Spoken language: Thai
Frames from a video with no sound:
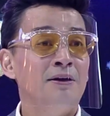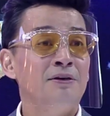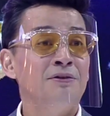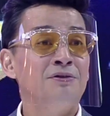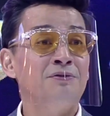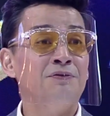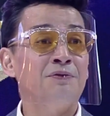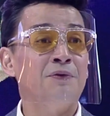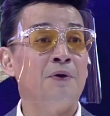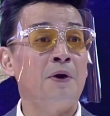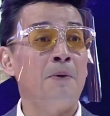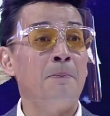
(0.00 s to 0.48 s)
ส
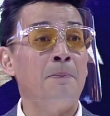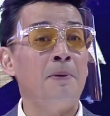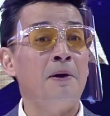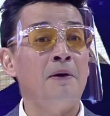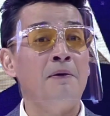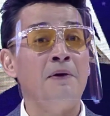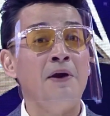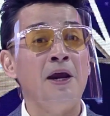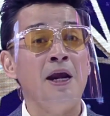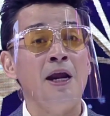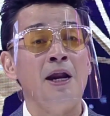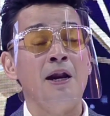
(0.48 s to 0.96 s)
ตรอเบอ
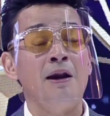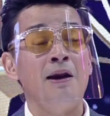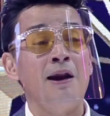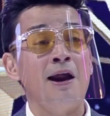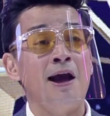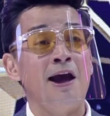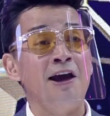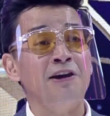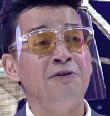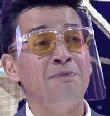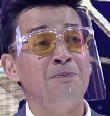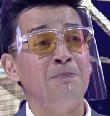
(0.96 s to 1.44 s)
รี่
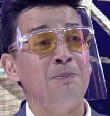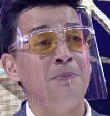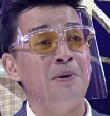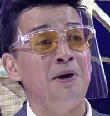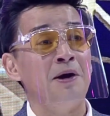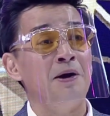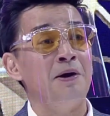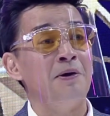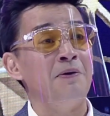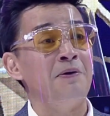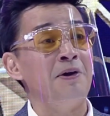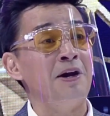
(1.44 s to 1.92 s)
ลาสเบ
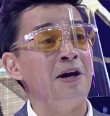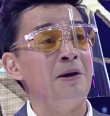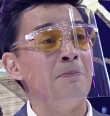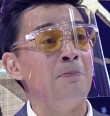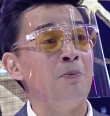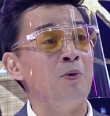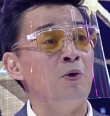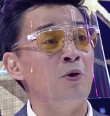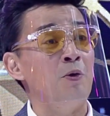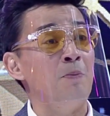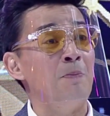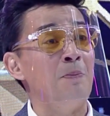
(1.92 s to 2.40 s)
อรี่
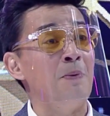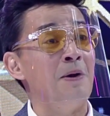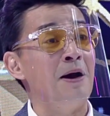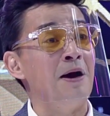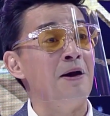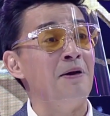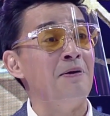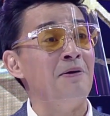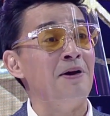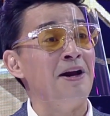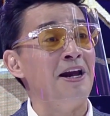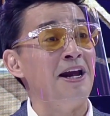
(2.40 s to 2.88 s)
บลูเบอ
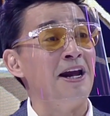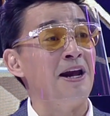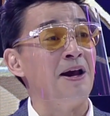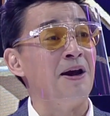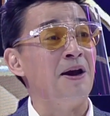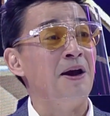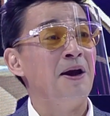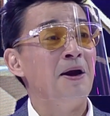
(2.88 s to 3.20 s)
รี่